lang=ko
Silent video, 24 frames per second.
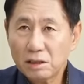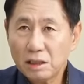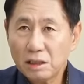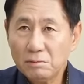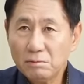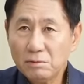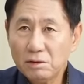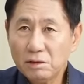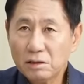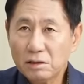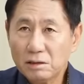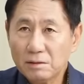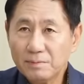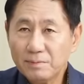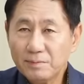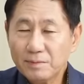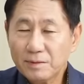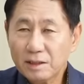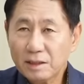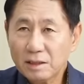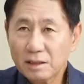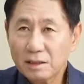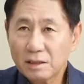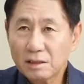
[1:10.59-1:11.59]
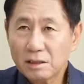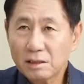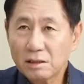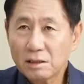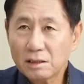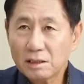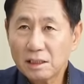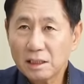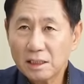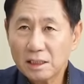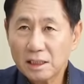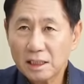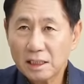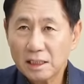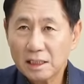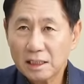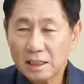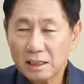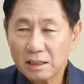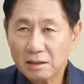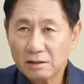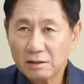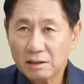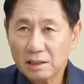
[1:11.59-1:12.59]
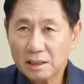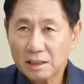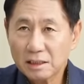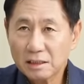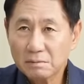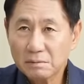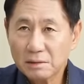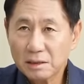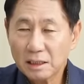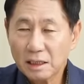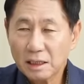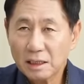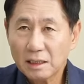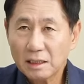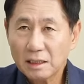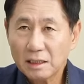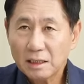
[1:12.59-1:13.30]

힘든 그런 세상이 되는 것 같습니다.